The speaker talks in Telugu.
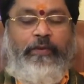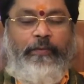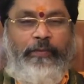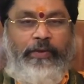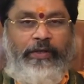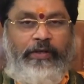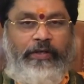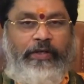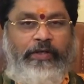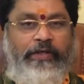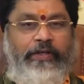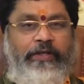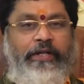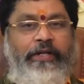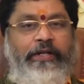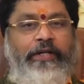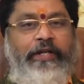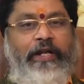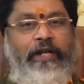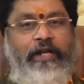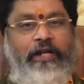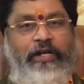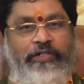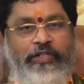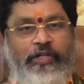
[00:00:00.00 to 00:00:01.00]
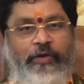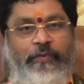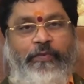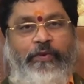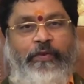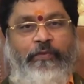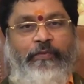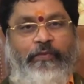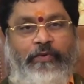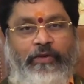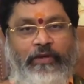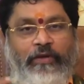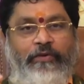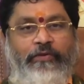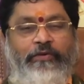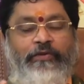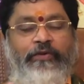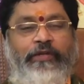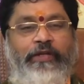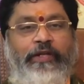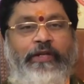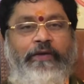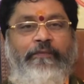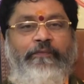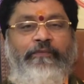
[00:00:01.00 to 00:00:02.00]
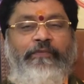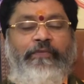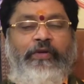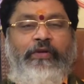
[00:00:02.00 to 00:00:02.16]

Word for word: మీకు ఇన్ డీటెయిల్గా చెప్పడం మొదలవుతుంది